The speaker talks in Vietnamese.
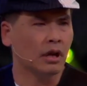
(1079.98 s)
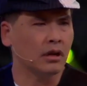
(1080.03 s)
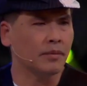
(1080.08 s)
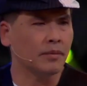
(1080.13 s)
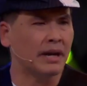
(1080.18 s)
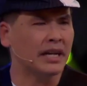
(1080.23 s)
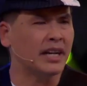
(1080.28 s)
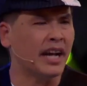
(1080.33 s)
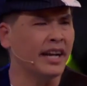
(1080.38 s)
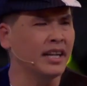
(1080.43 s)
Rồi
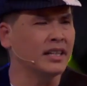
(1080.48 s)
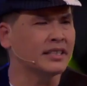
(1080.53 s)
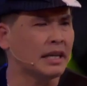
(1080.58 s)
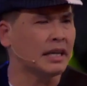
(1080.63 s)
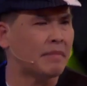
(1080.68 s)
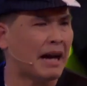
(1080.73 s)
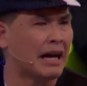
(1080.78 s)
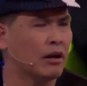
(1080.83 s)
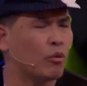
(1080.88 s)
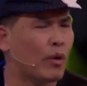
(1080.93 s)
bạn nghĩ
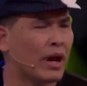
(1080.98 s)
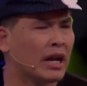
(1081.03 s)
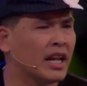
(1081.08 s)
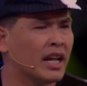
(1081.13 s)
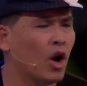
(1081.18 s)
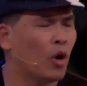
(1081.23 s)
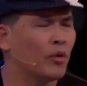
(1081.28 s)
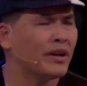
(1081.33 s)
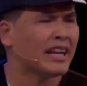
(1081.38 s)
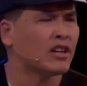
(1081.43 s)
sao phải quen
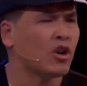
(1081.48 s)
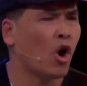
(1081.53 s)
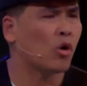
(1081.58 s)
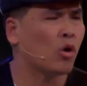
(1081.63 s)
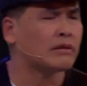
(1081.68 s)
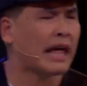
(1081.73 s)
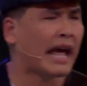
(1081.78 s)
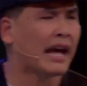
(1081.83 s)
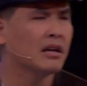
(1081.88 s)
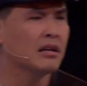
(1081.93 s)
Leonardo
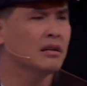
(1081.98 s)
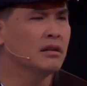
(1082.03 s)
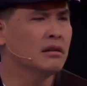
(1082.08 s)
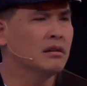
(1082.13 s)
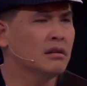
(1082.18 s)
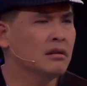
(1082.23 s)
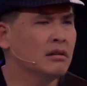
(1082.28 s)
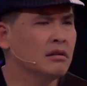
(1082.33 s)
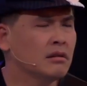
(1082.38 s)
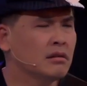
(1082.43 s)
ta?
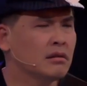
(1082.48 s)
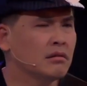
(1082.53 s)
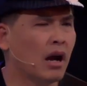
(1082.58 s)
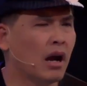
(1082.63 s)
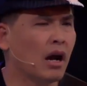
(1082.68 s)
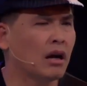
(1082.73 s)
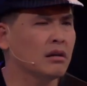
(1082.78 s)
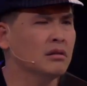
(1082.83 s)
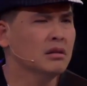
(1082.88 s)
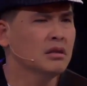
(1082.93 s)

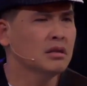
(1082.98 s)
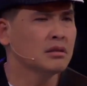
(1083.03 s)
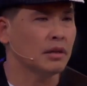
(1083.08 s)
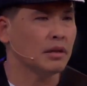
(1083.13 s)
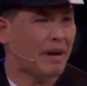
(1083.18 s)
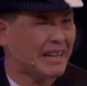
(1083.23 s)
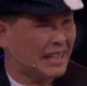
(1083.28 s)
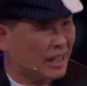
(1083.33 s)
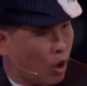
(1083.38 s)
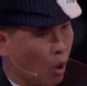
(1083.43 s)

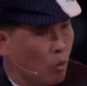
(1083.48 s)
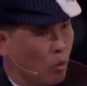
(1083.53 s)
Thì bạn này